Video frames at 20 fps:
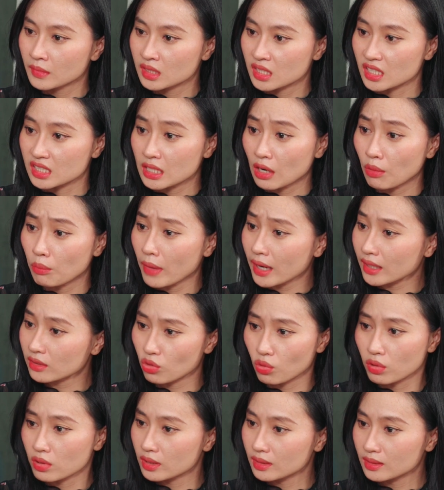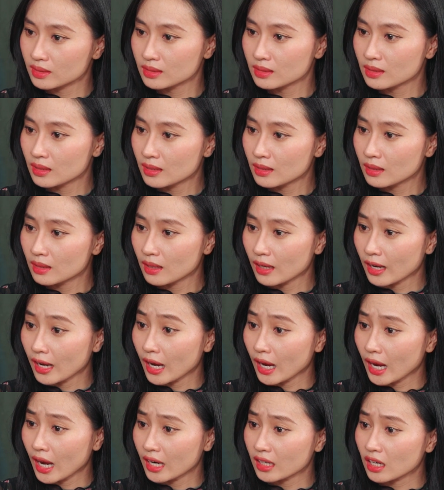thì trong mắt tôi,
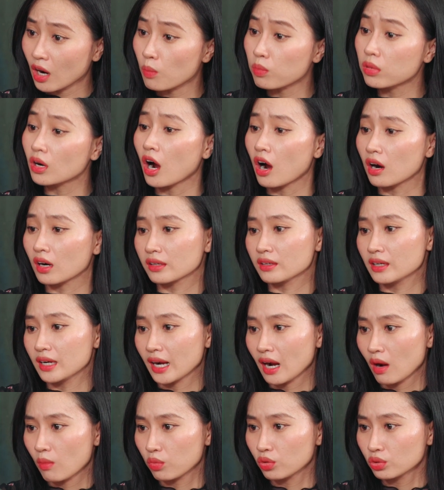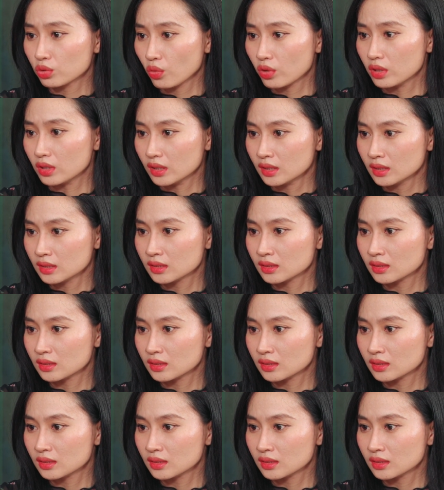anh không còn là người đàn ông của tôi nữa.